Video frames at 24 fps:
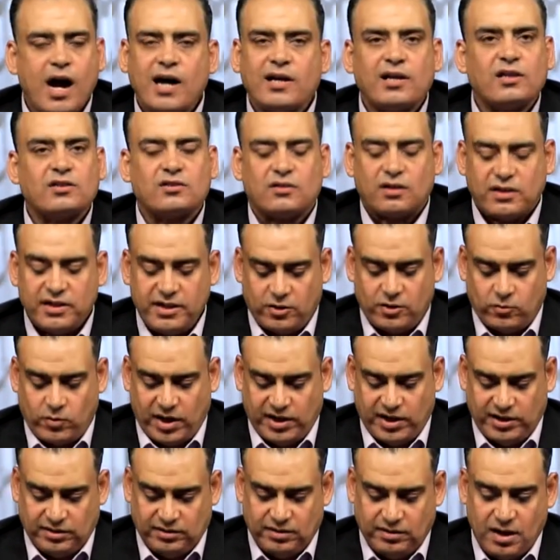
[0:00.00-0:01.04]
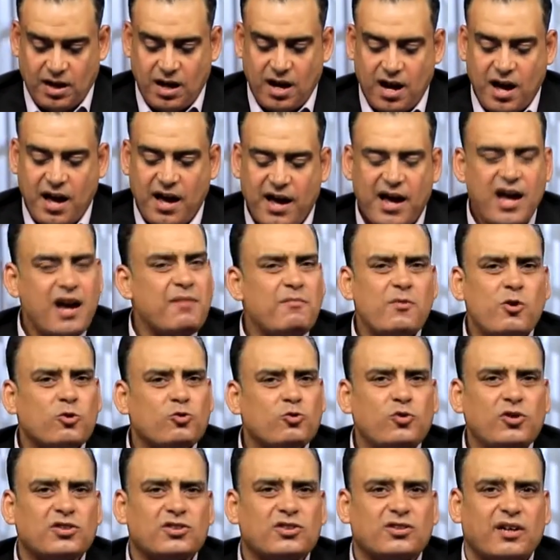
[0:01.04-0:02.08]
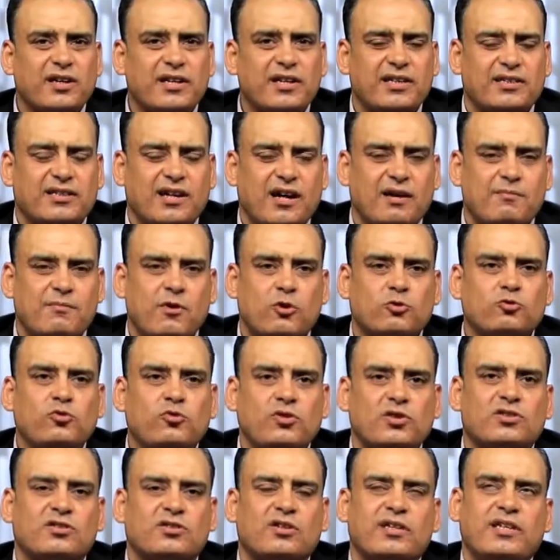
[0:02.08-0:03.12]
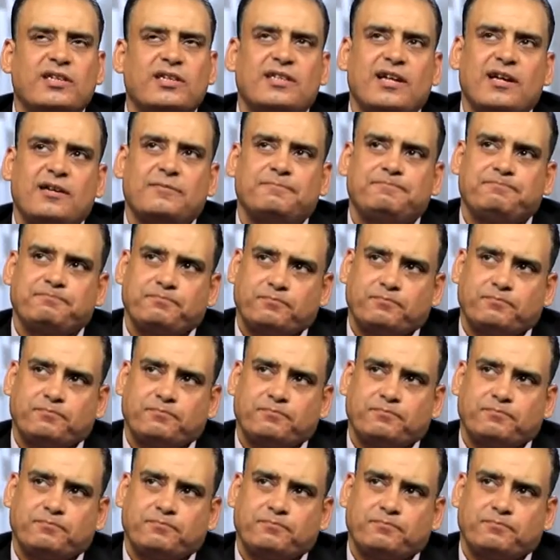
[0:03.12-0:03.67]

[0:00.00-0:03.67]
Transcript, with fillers: انا الطريق الوحيد ايه موضوع الطريق ده موضوع الطريق ده